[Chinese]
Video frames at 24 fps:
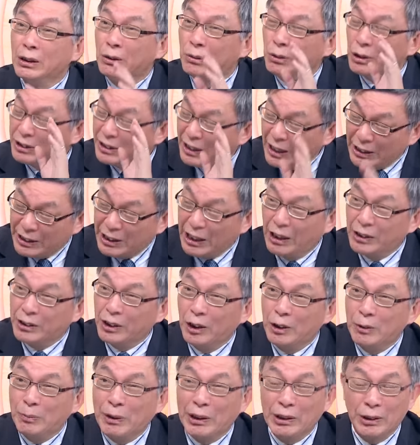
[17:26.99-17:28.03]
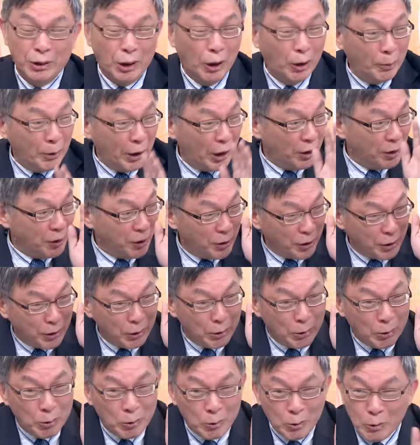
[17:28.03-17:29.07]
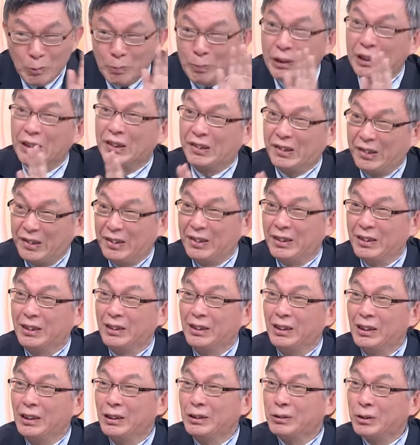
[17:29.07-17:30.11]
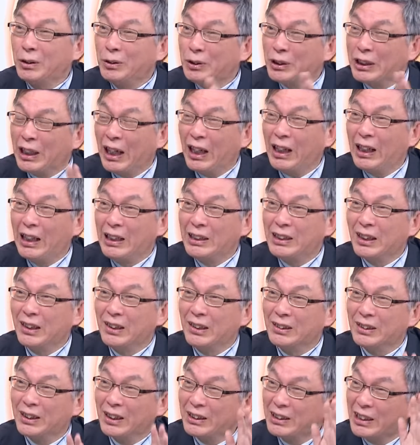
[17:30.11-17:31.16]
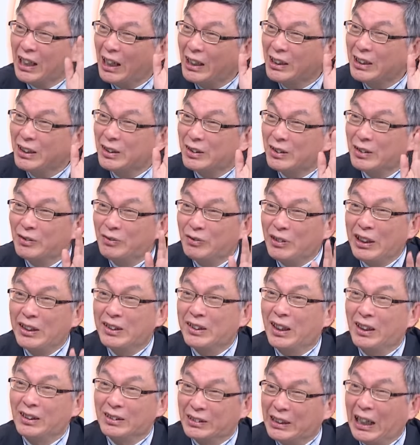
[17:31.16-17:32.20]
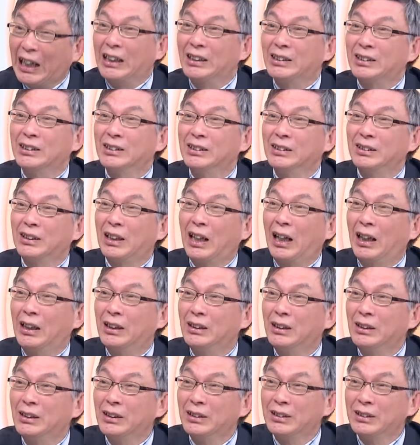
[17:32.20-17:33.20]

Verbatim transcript: 我再强调一遍，投票的时候是五比四，嗯，对于他来讲，他压力是非常大的，嗯啊。